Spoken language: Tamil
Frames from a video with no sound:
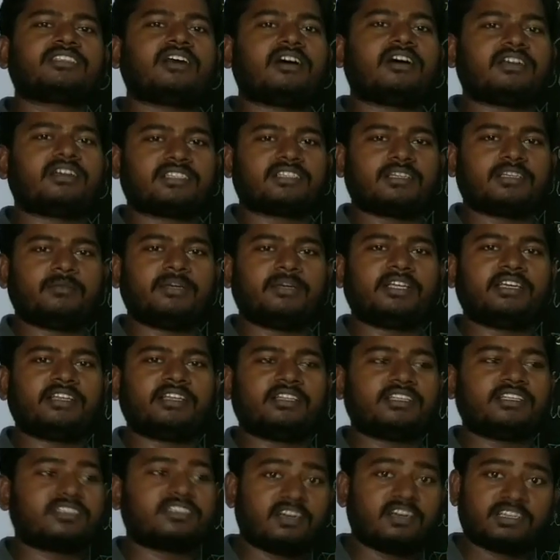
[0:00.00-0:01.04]
சார்ஸ்
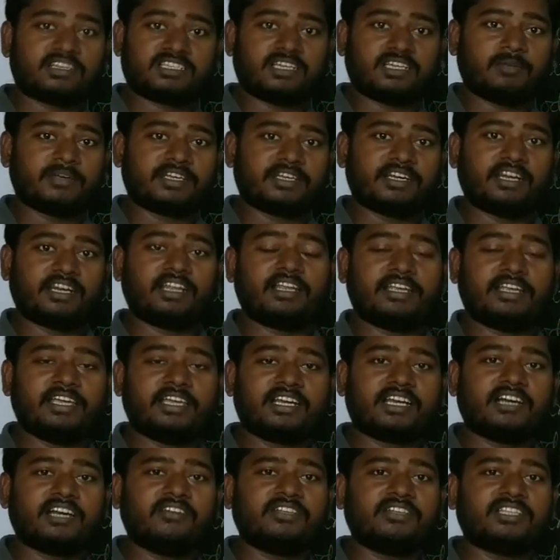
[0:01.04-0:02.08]
அப்படிங்கிறது இந்த சார்ஸ் நமக்கு என்ன
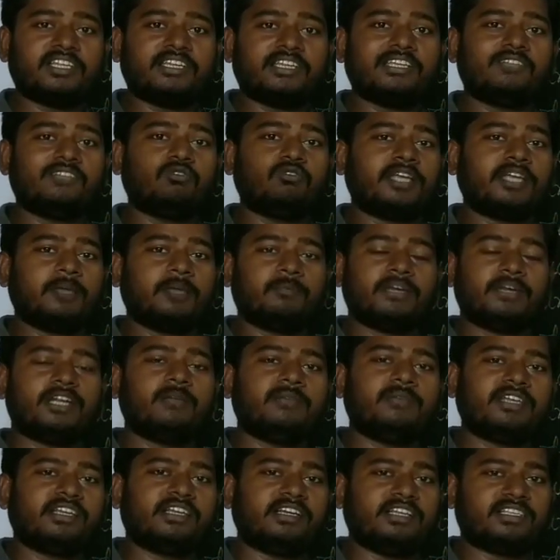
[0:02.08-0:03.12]
ஏற்கனவே தெரியும் இது ஒரு
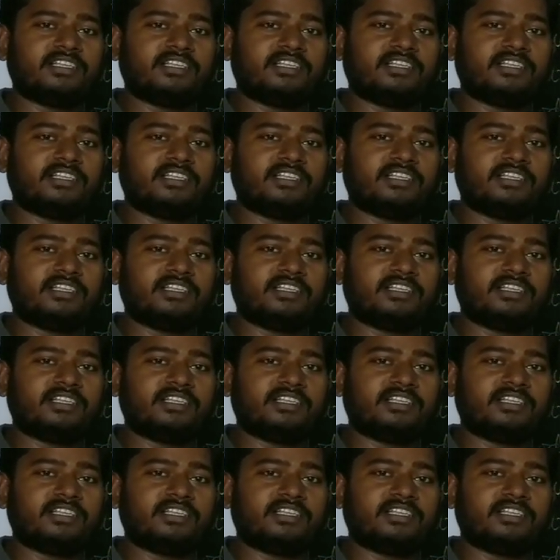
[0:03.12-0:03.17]
எபிடமிக்